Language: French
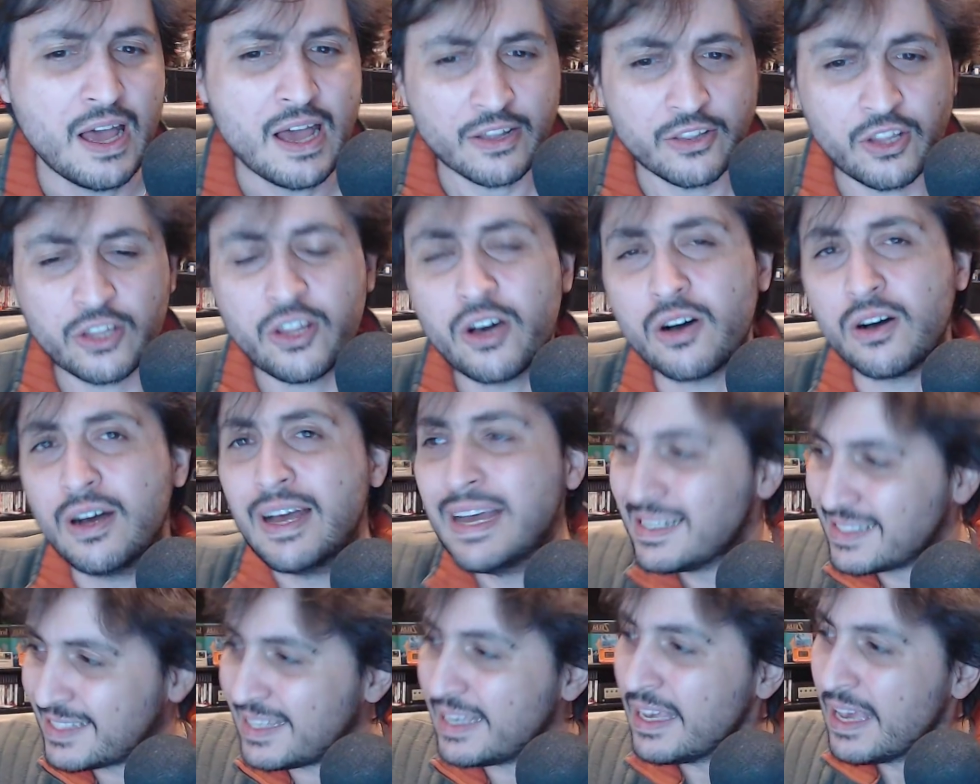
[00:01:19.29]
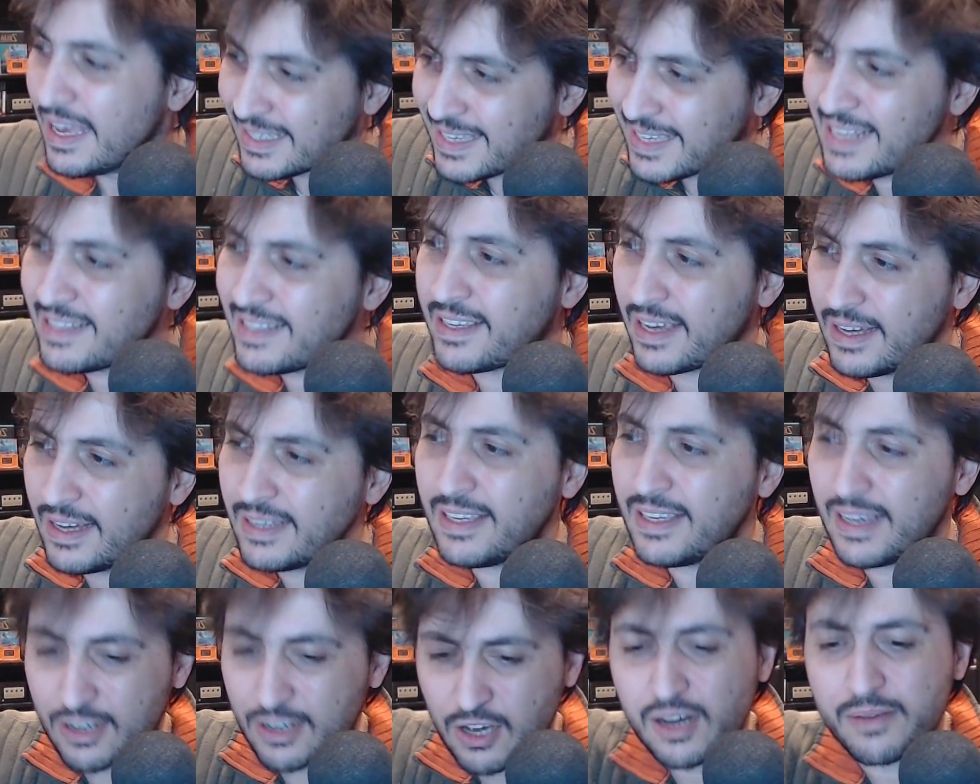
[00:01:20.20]
Non, non, c'est quelqu'un qui
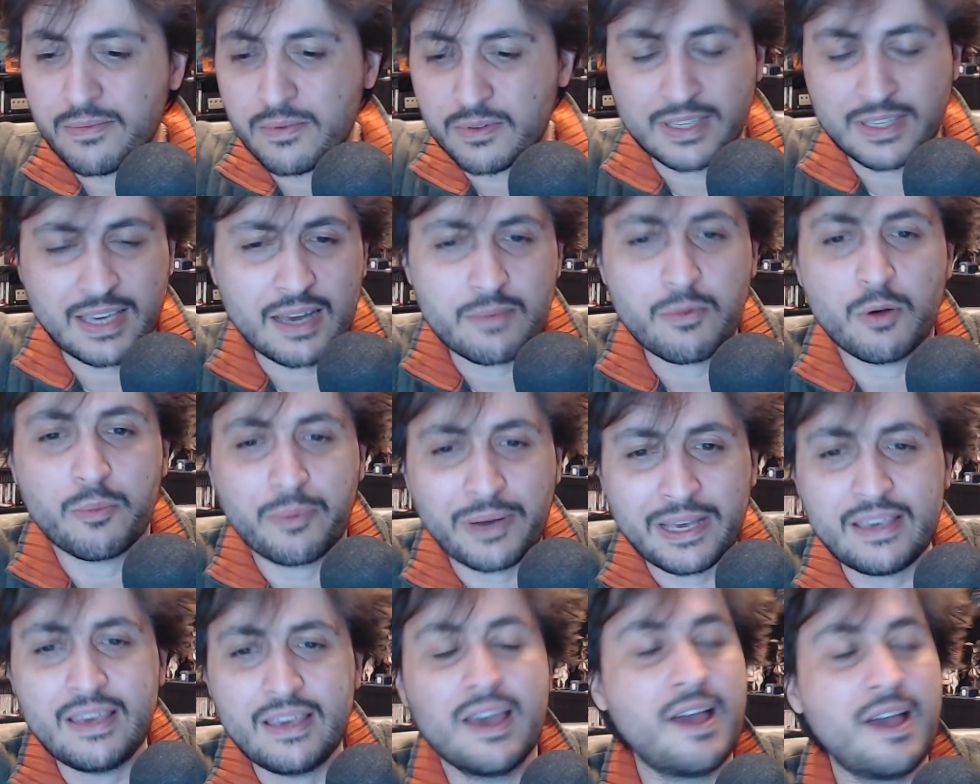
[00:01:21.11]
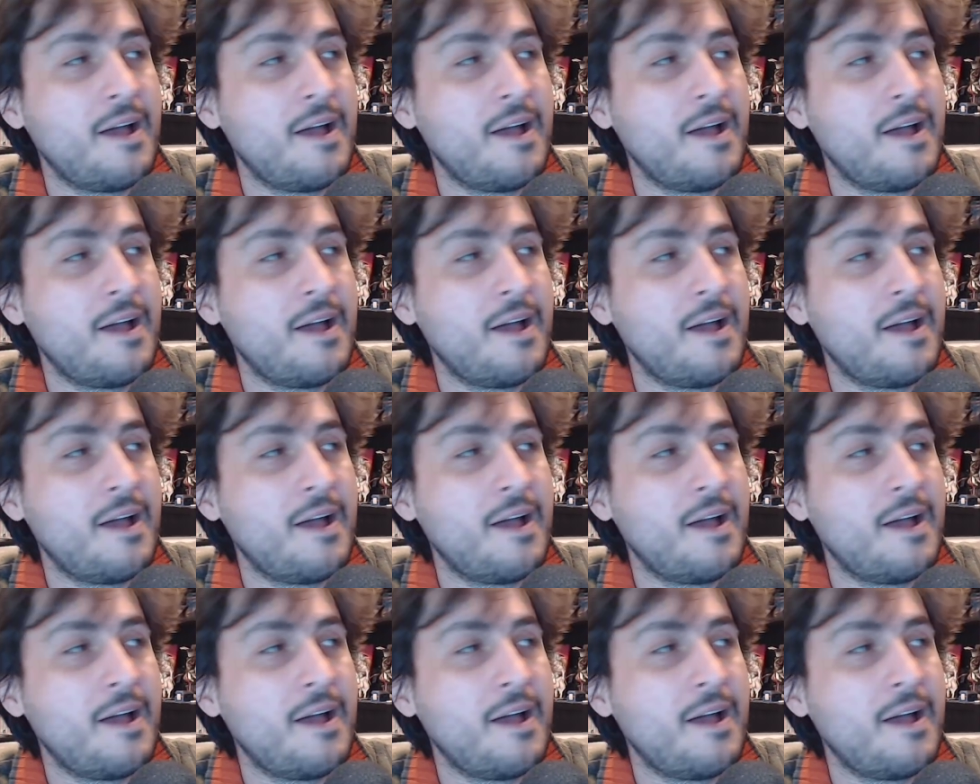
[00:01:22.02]
a carrément, pris